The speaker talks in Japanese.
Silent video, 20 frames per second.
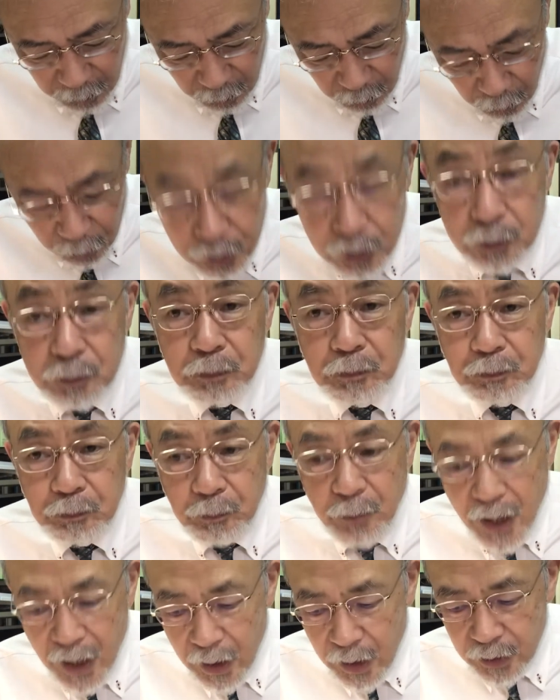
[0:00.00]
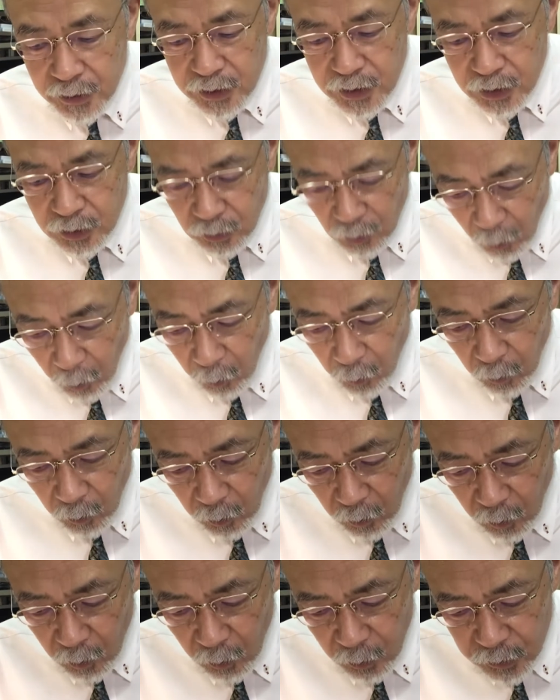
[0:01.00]
50ページと
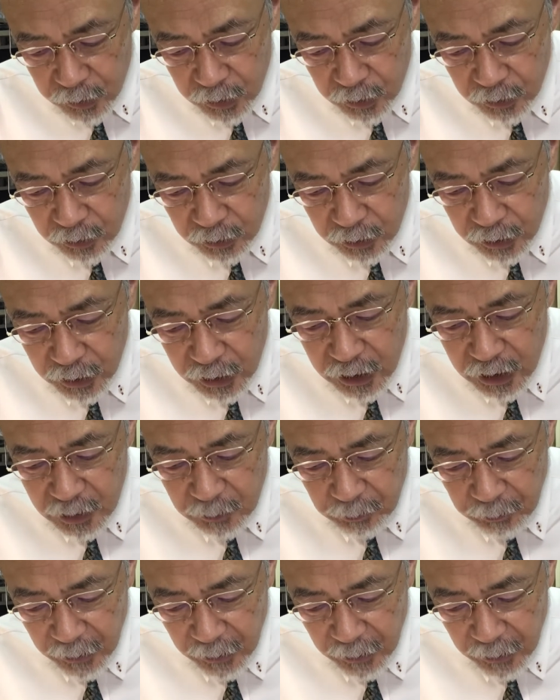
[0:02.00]
51